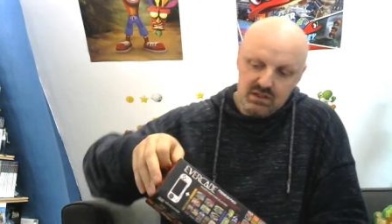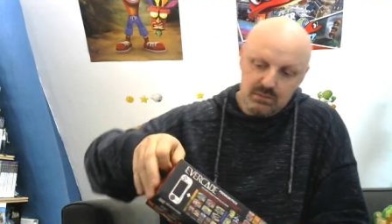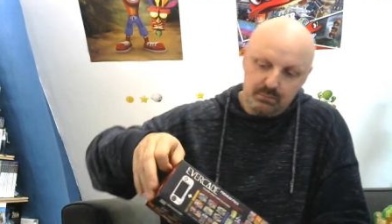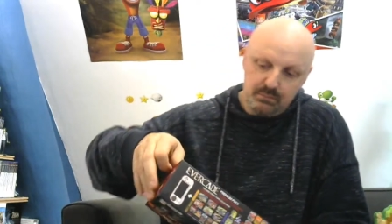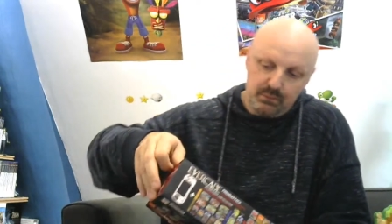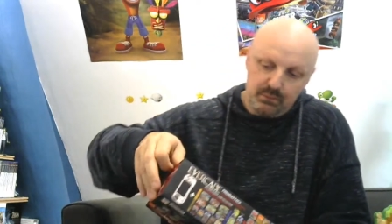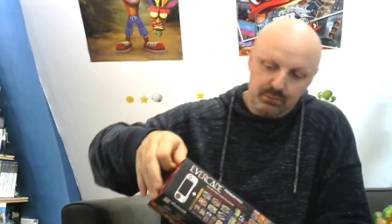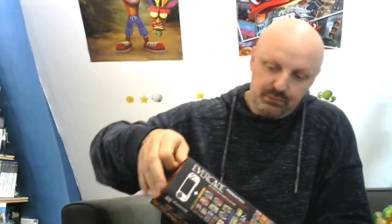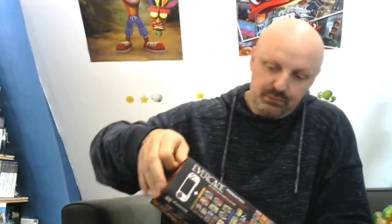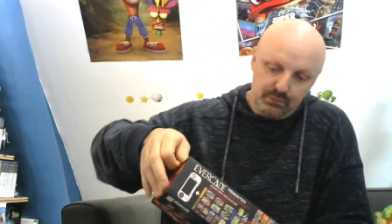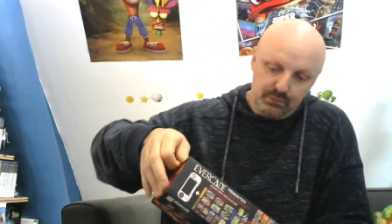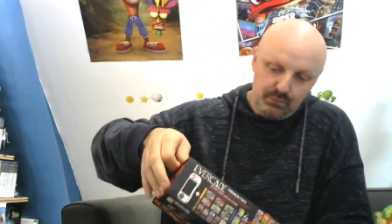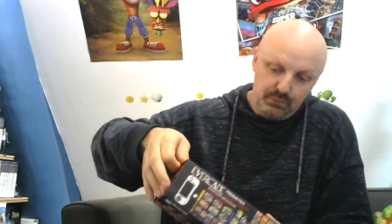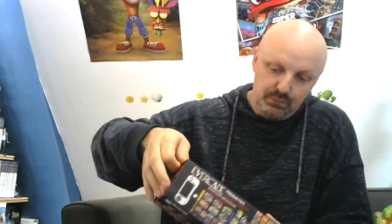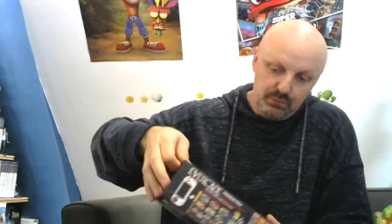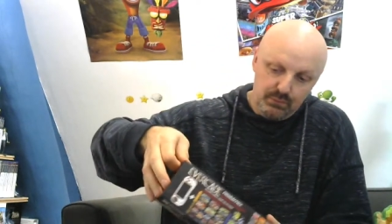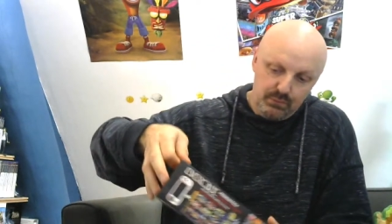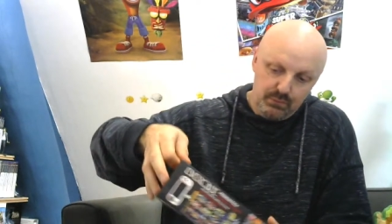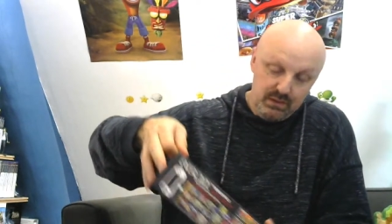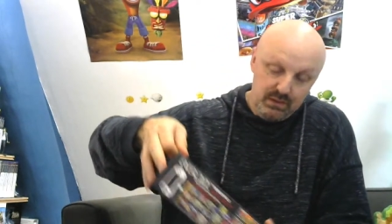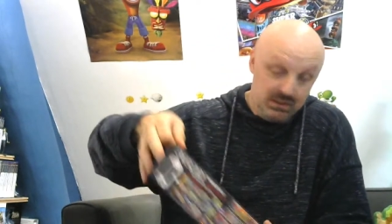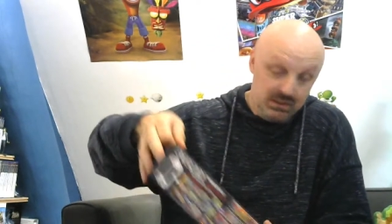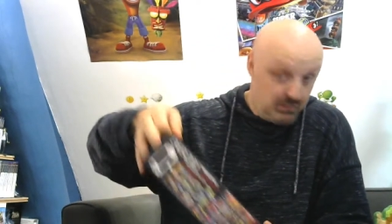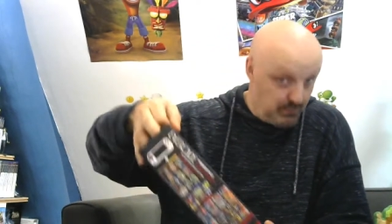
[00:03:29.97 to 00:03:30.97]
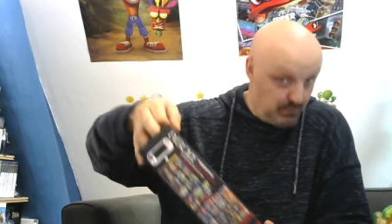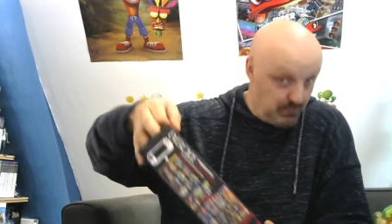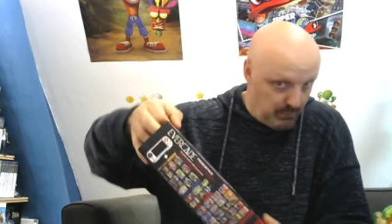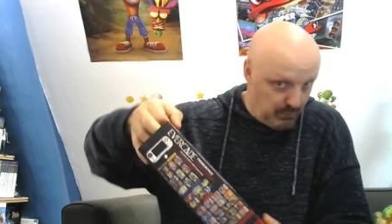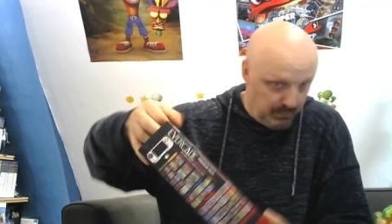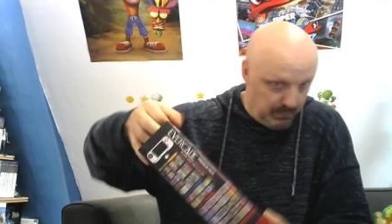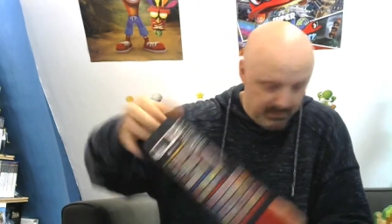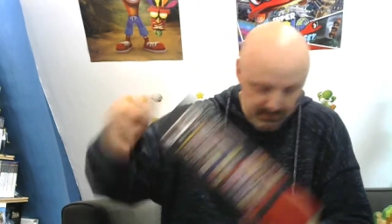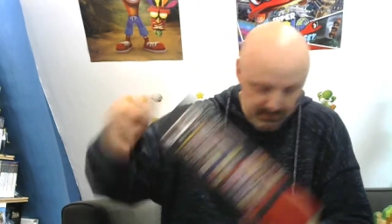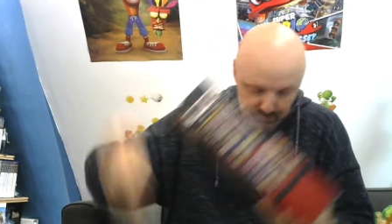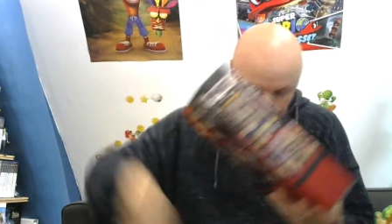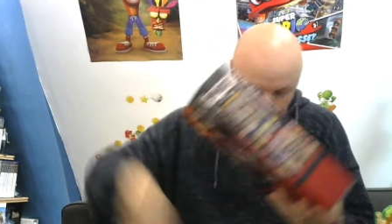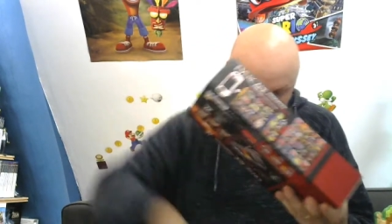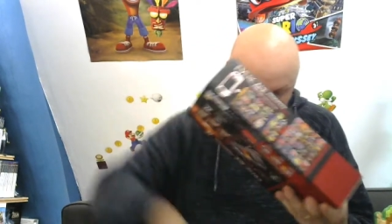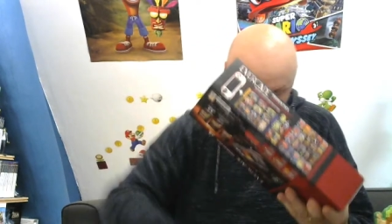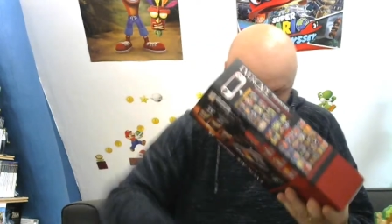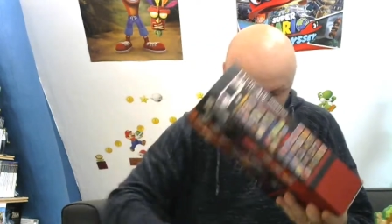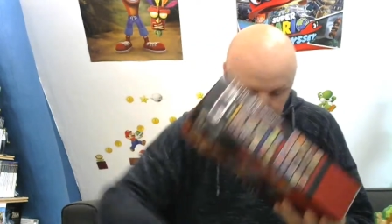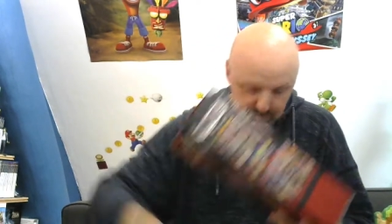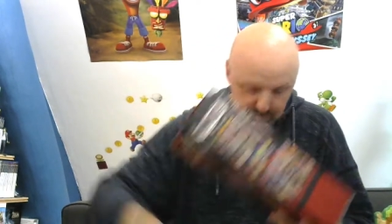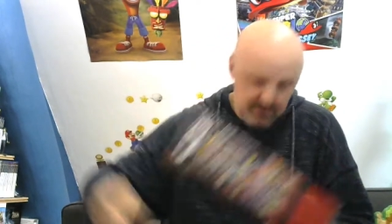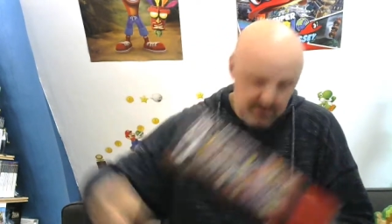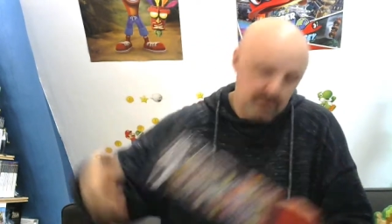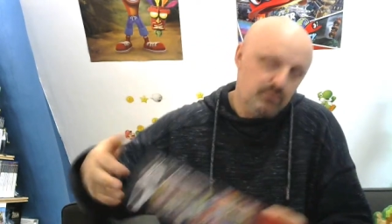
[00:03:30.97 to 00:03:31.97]
je pense que les jeux sont pas dedans
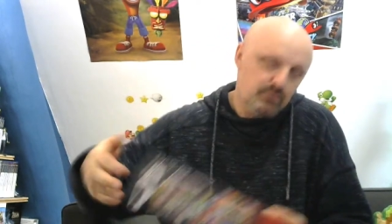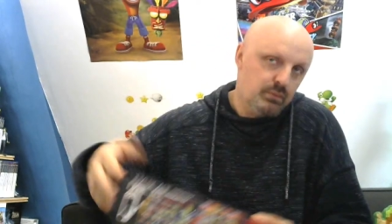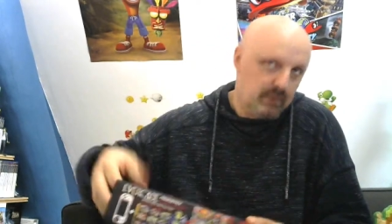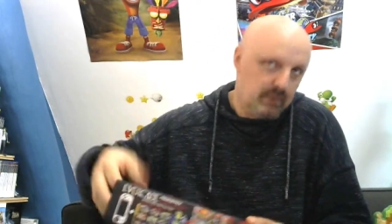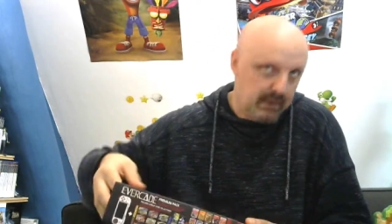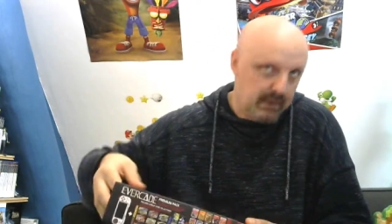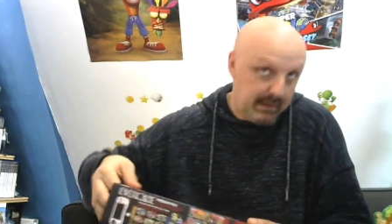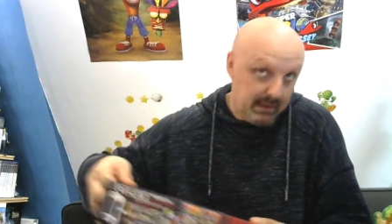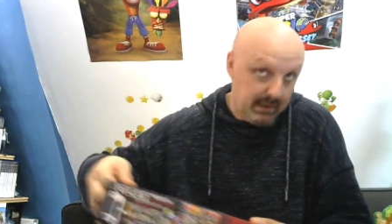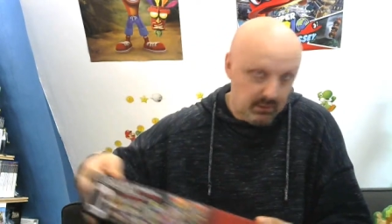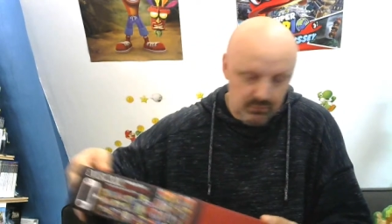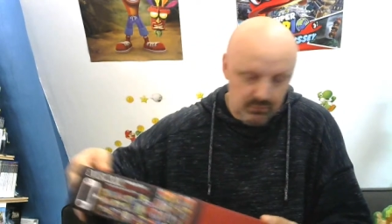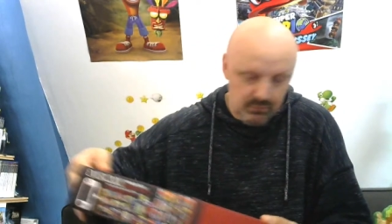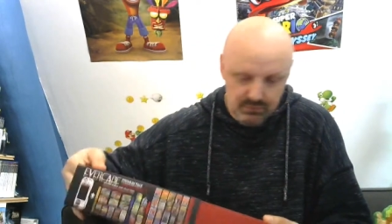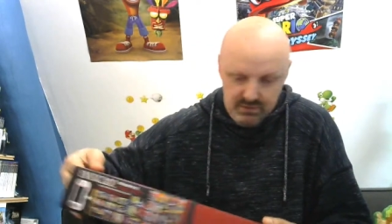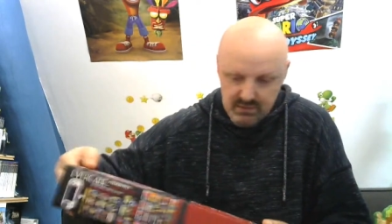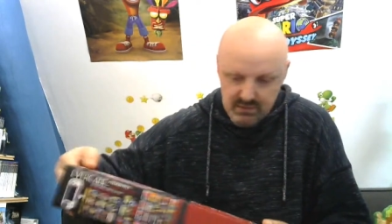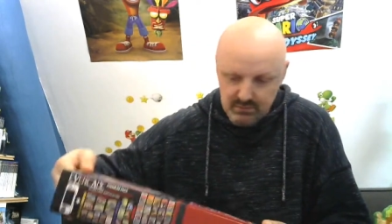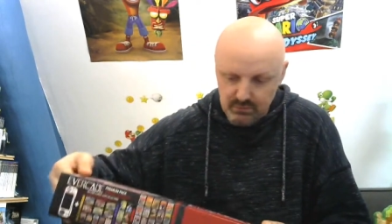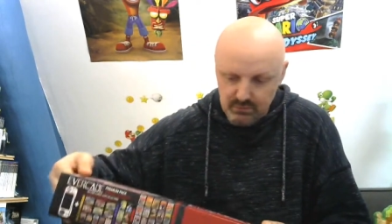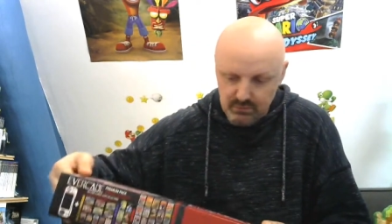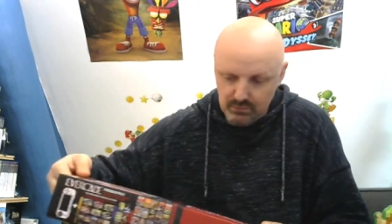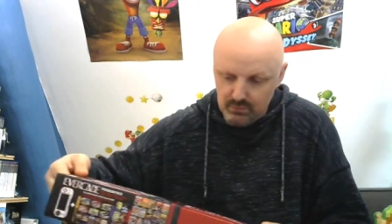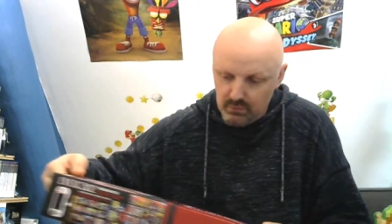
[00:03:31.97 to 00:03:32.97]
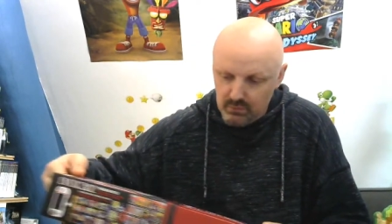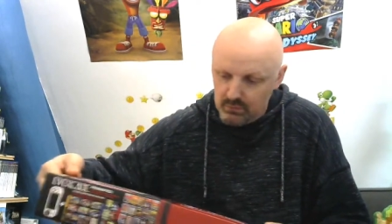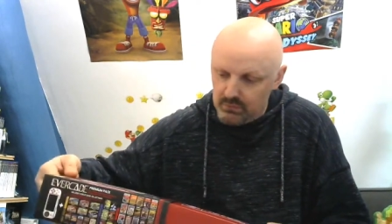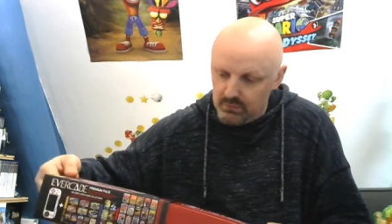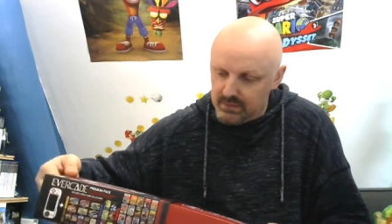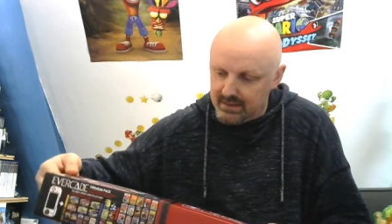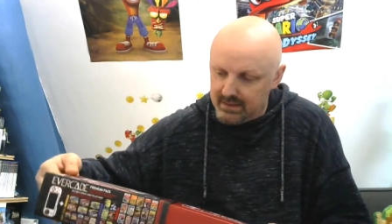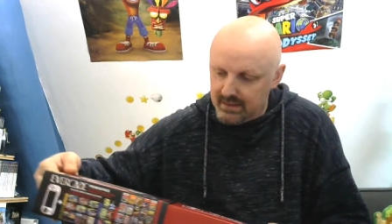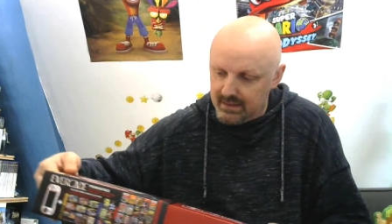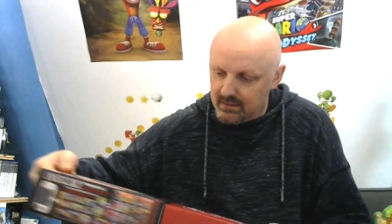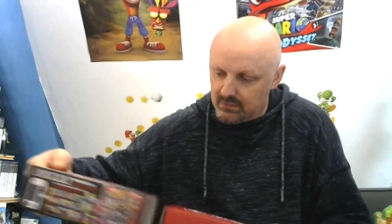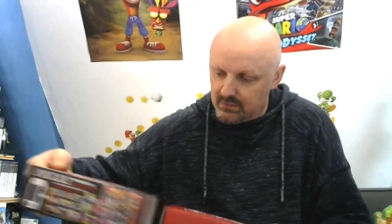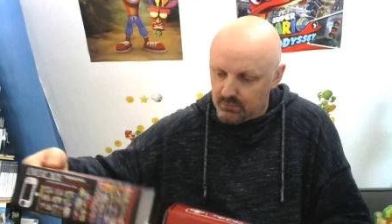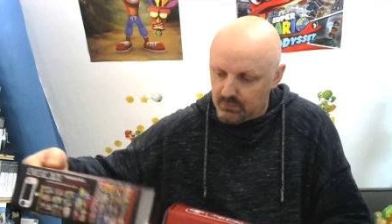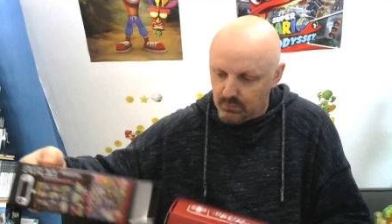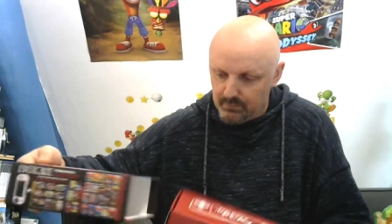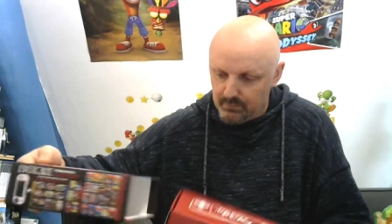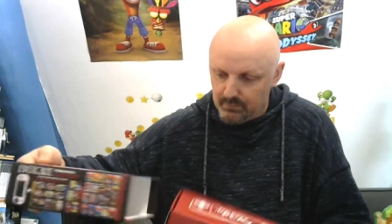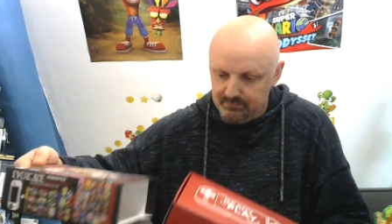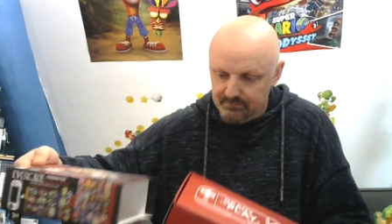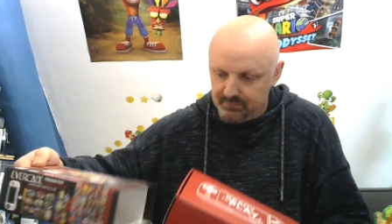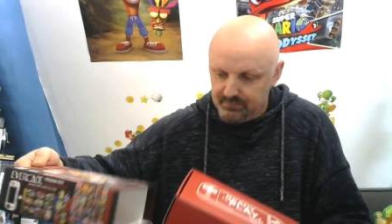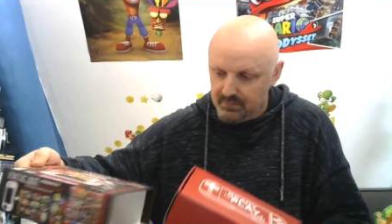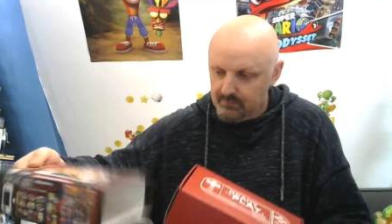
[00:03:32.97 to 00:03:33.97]
parce que j'ai toutes les cartouches qui sont dans le carton.
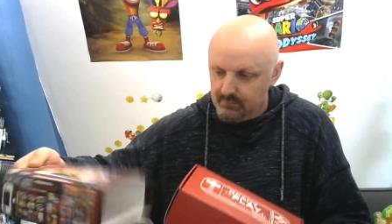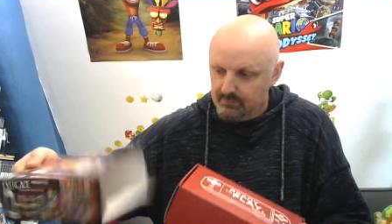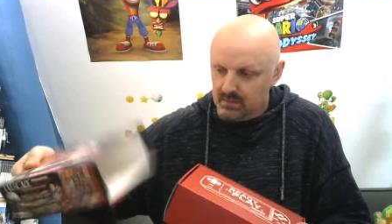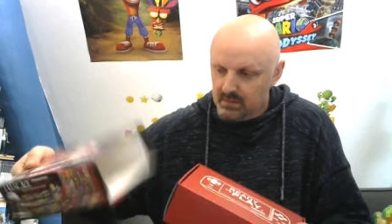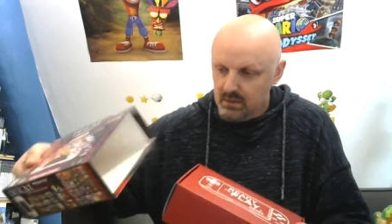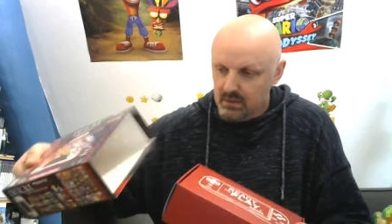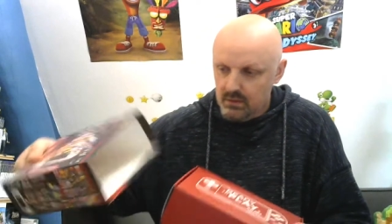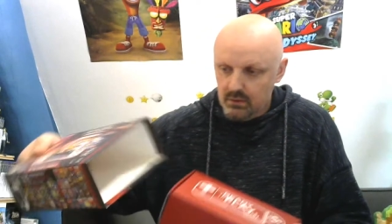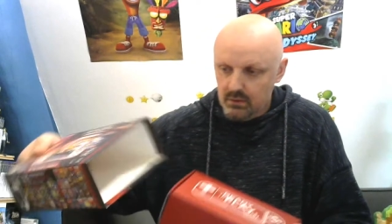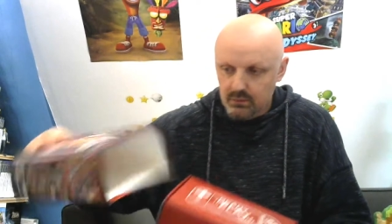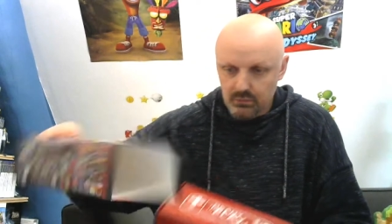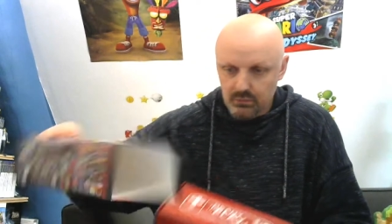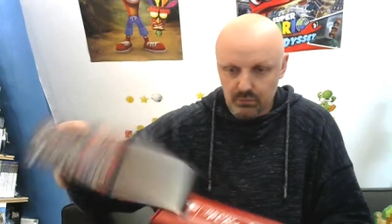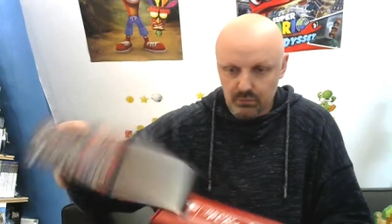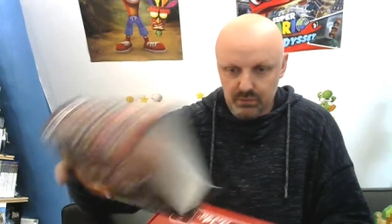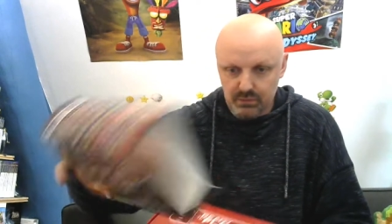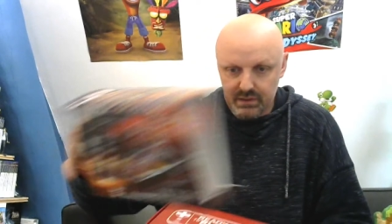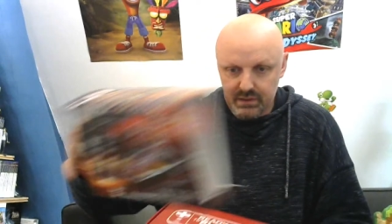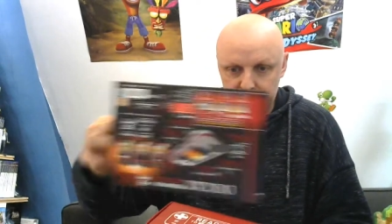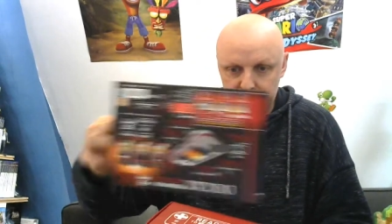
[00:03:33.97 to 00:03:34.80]
Donc